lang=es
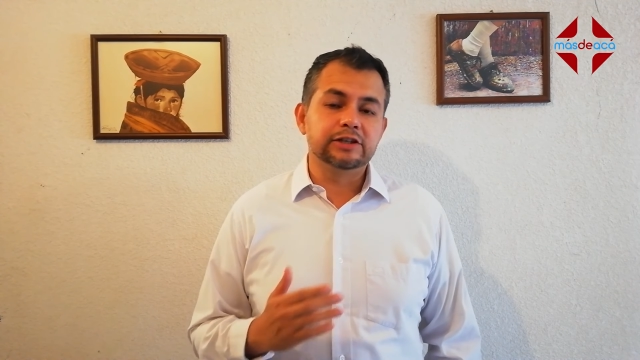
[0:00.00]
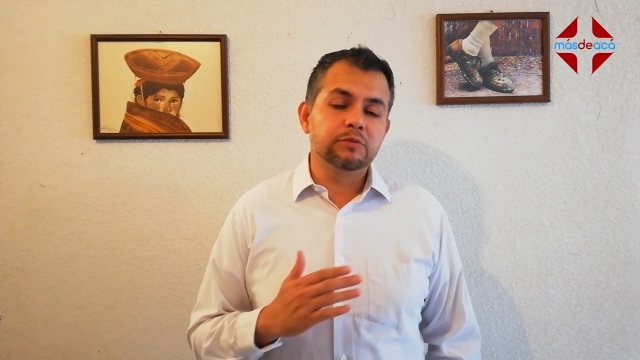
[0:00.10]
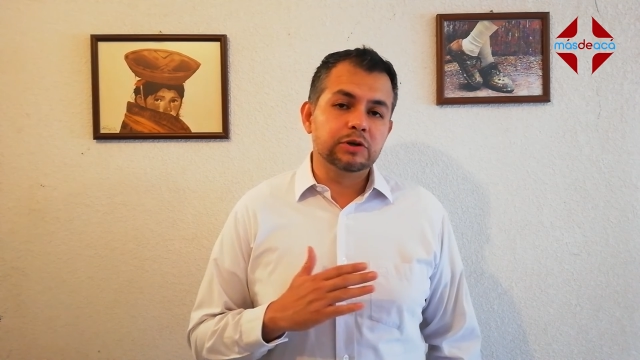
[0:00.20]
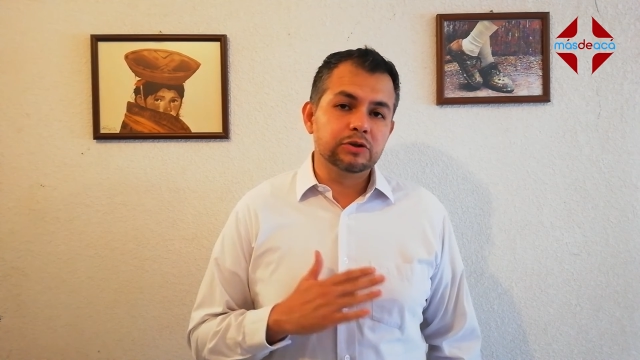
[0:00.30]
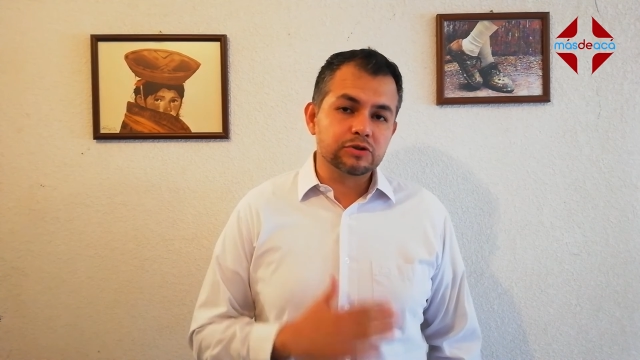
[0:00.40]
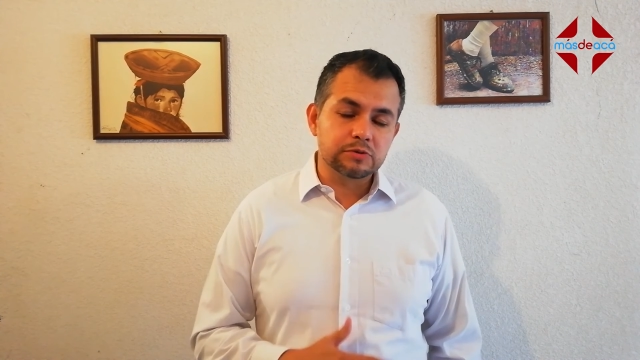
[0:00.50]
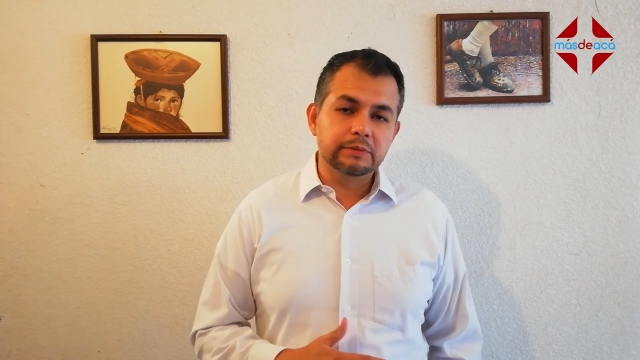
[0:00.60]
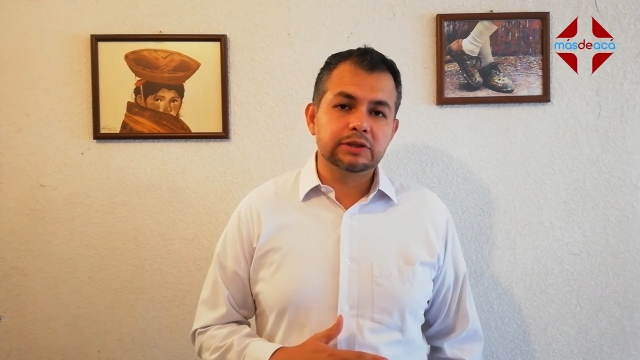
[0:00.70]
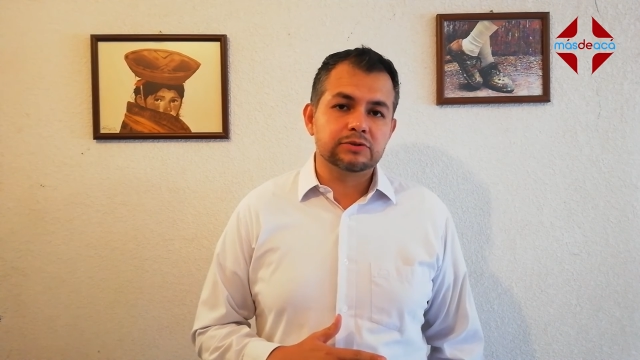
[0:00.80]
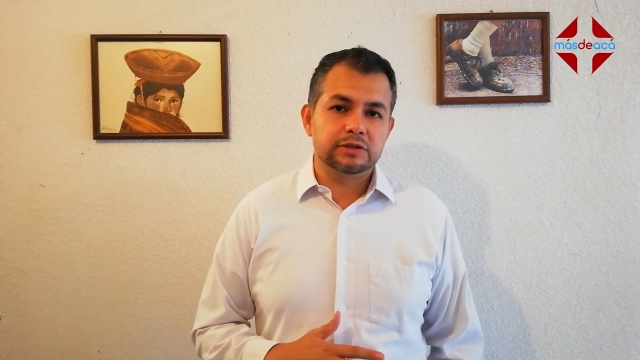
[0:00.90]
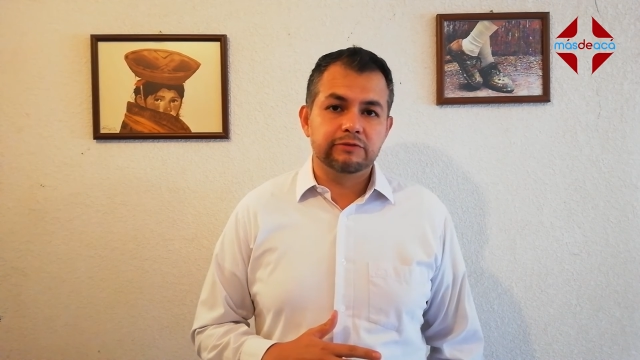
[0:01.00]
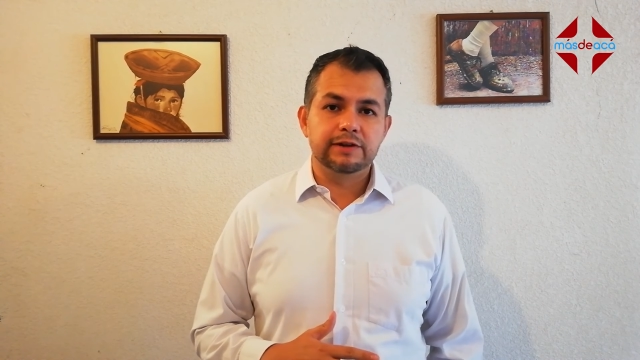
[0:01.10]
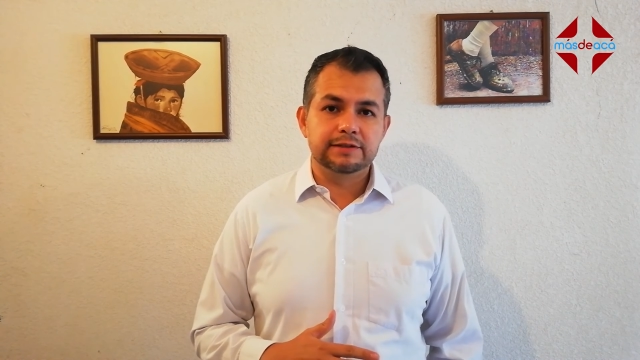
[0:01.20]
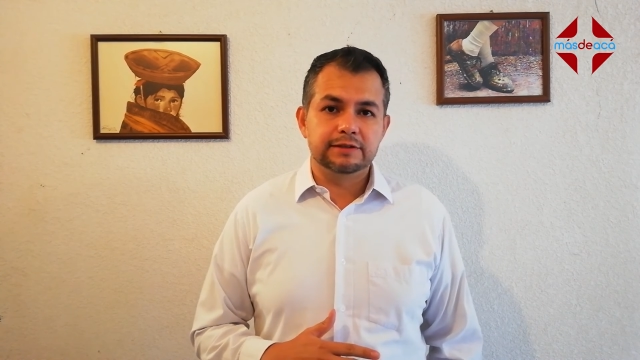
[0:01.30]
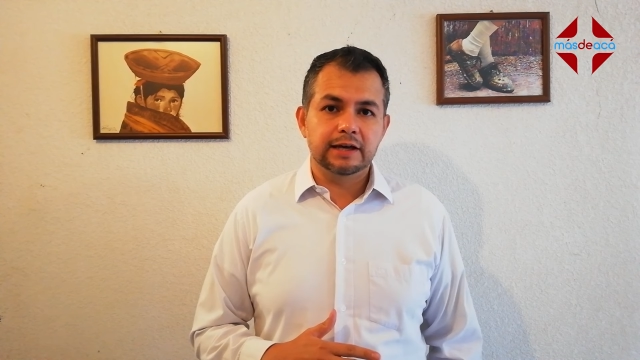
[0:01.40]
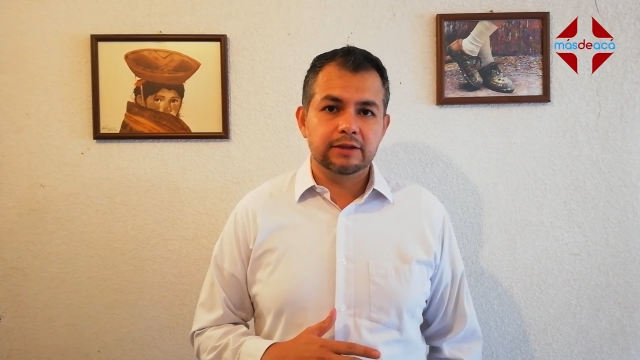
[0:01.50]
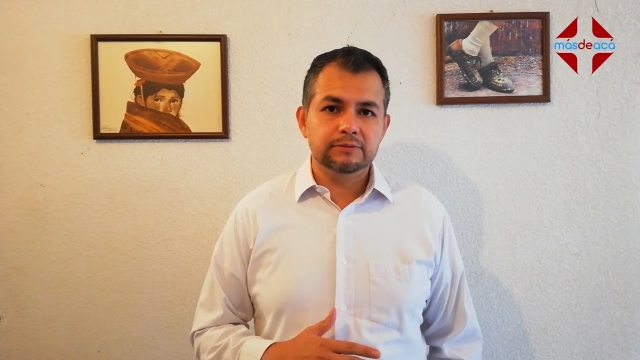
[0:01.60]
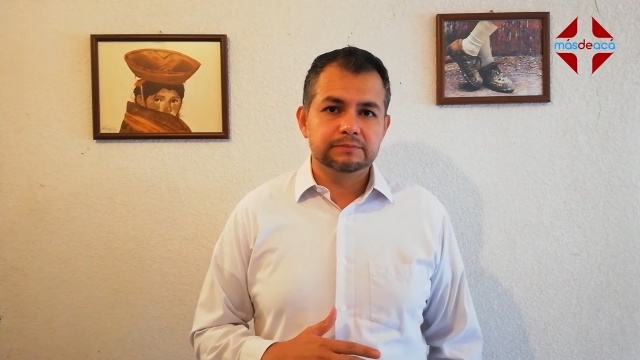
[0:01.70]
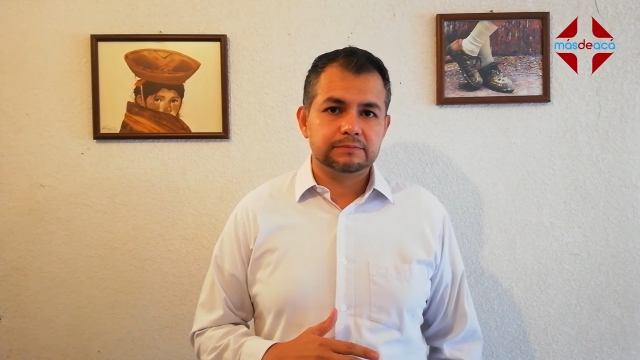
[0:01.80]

como en otros momentos te he felicitado,